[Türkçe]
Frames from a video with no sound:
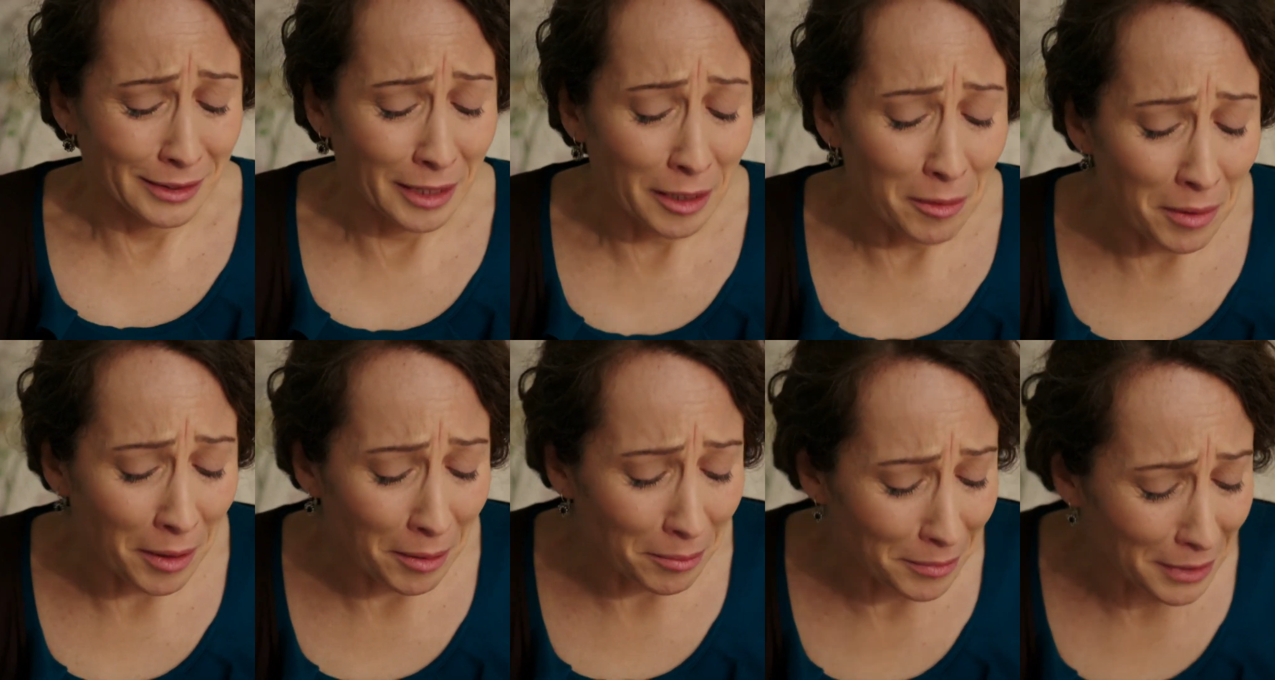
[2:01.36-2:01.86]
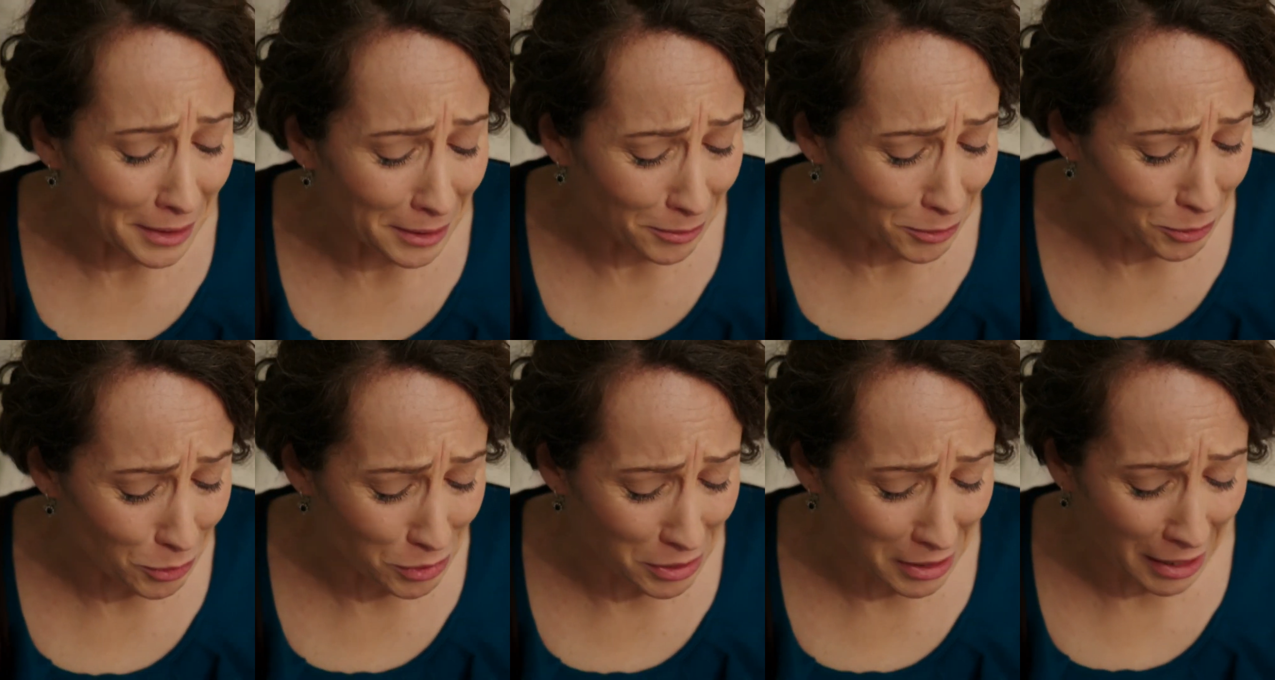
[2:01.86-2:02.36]
Tamam
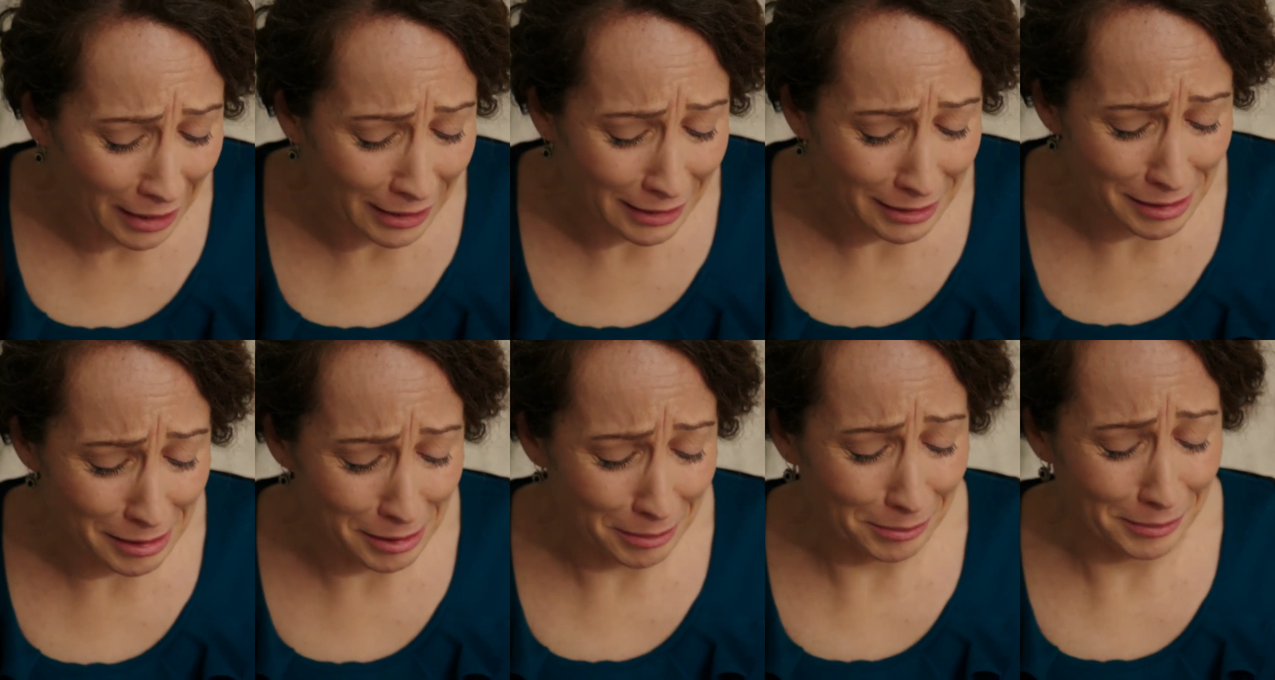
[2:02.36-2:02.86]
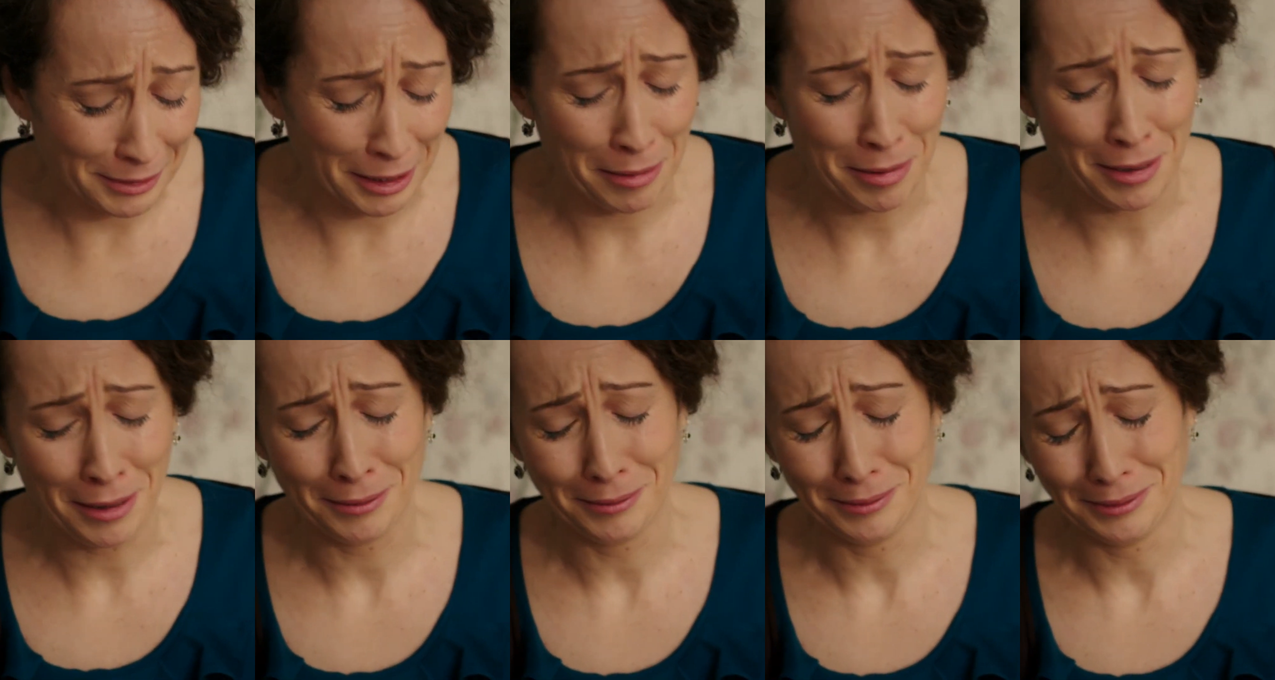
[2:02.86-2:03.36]
benim güzel kızım
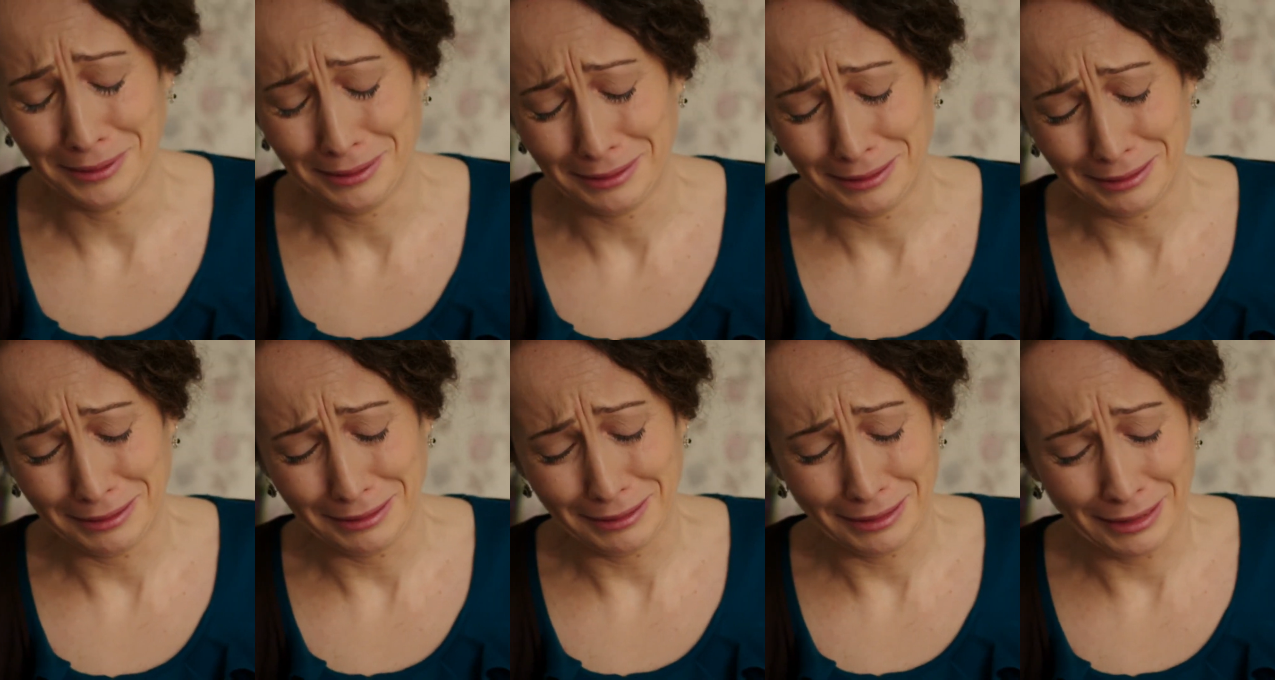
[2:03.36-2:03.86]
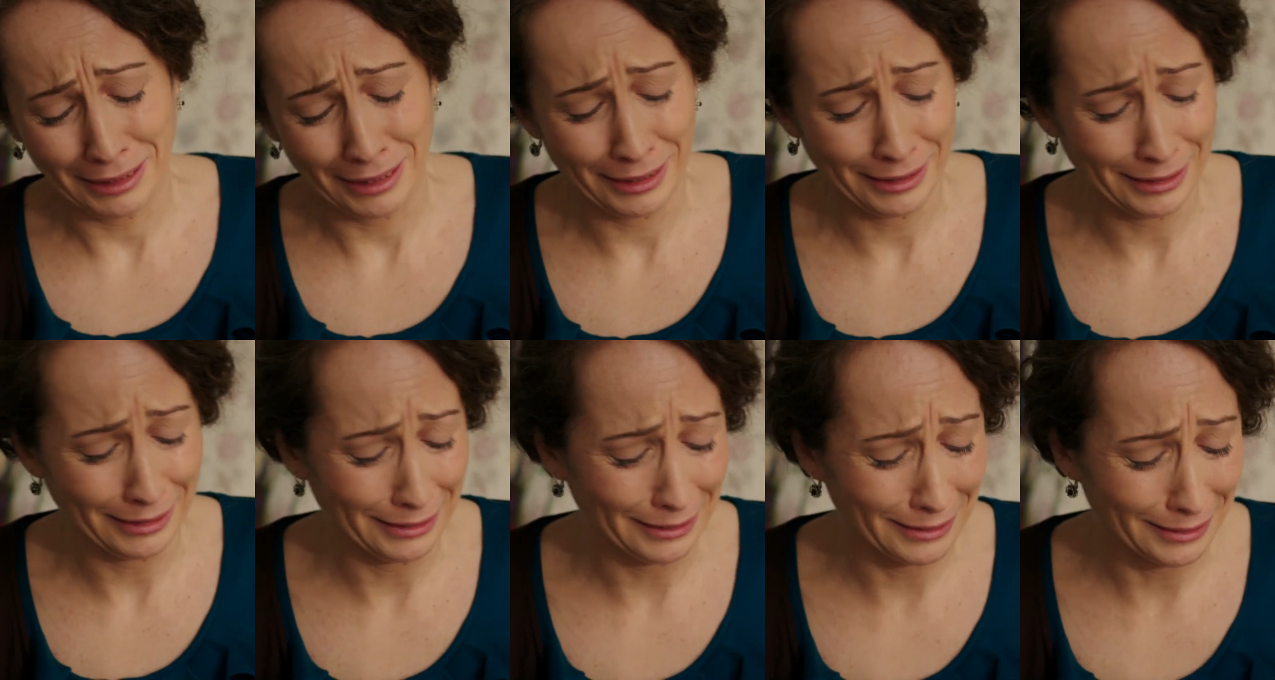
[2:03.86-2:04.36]
tamam.
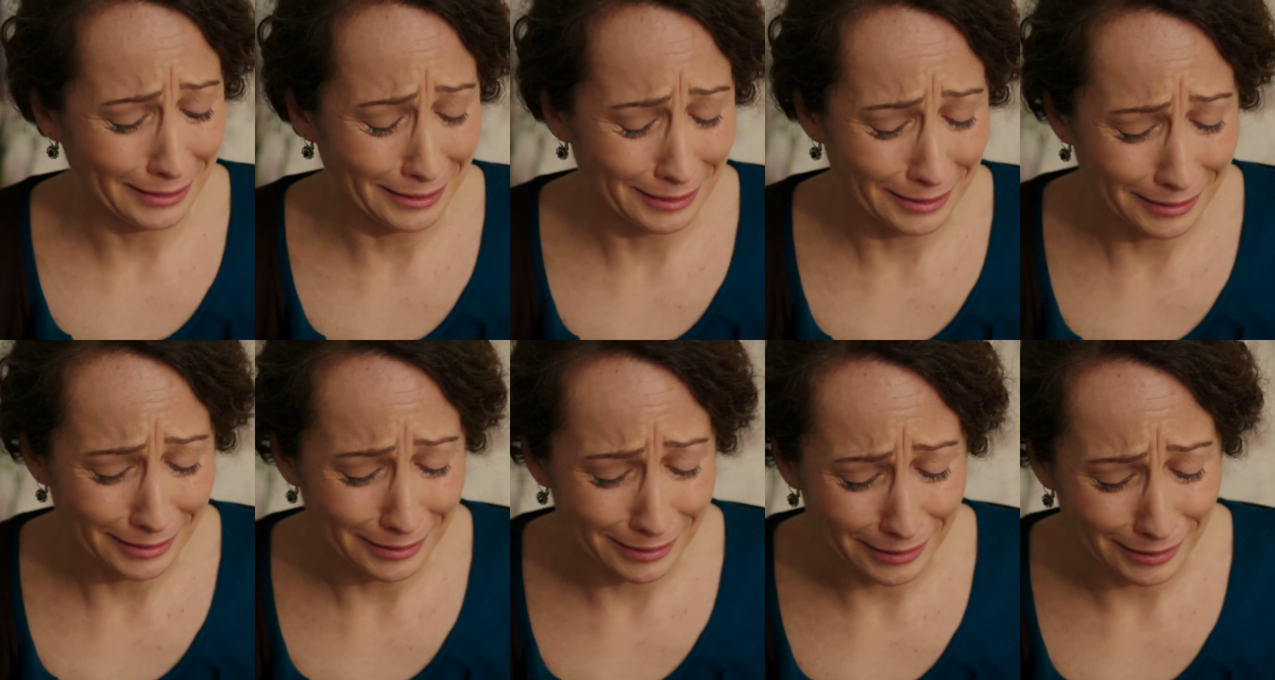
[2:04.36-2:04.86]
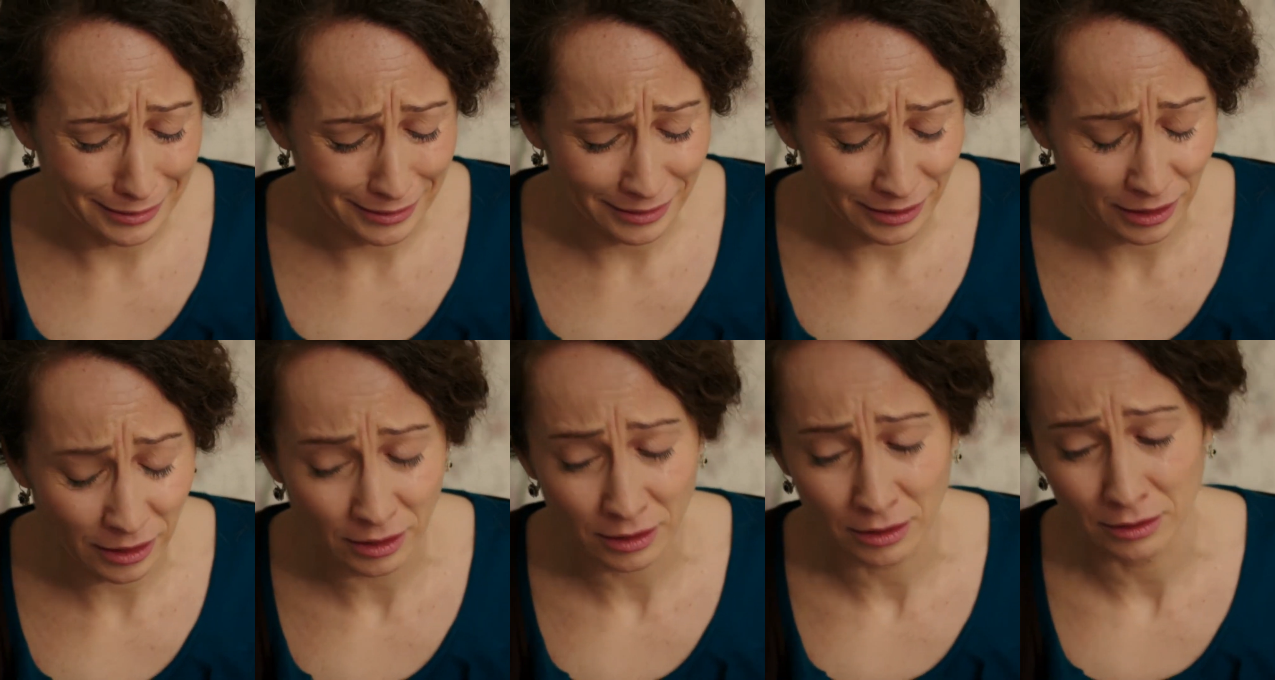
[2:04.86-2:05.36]
Ama
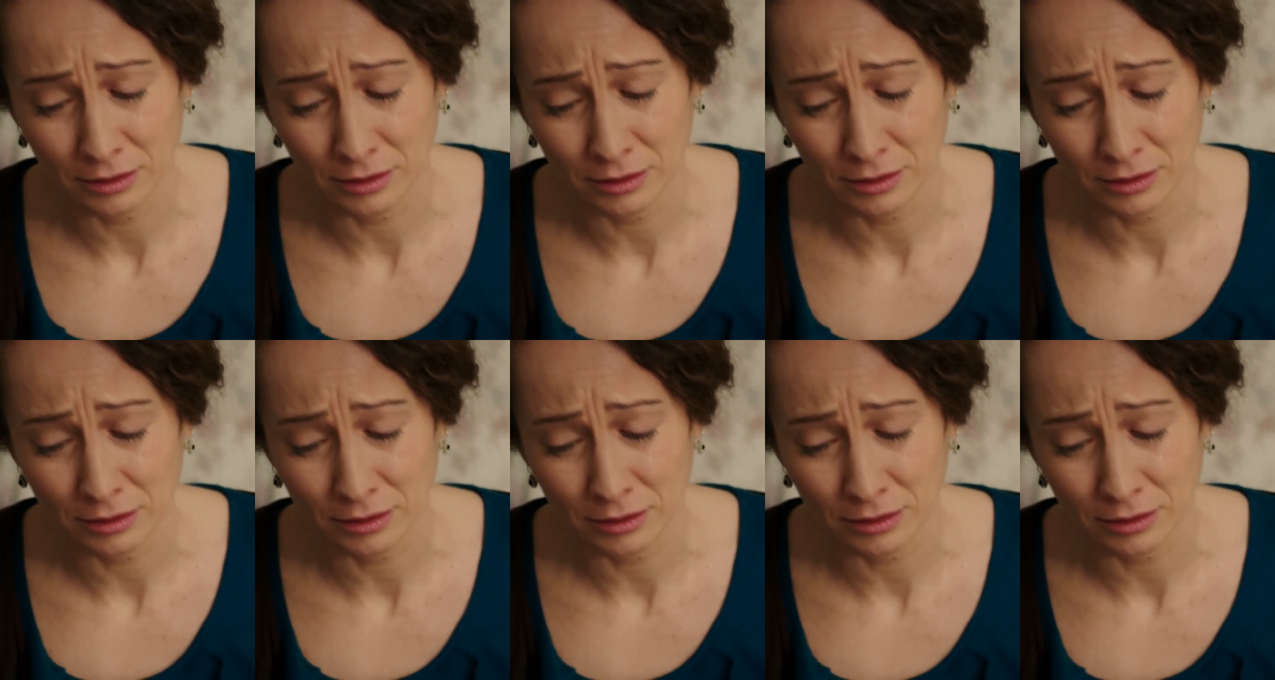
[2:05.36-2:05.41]
o beni